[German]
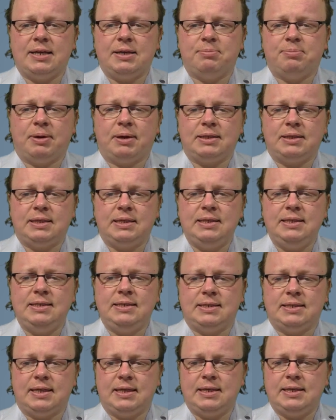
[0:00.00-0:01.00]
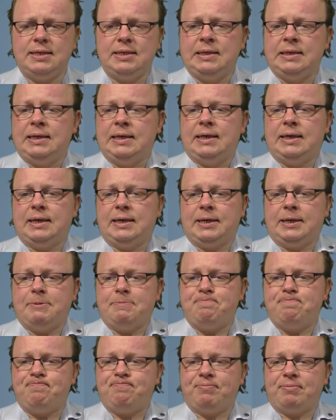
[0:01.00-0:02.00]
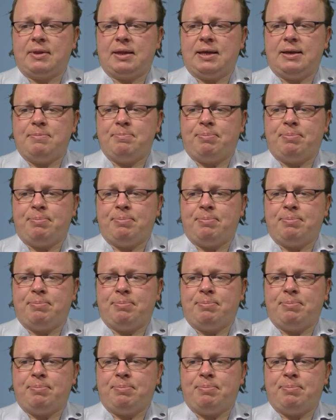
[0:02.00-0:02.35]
eine Partie sehen, ähm,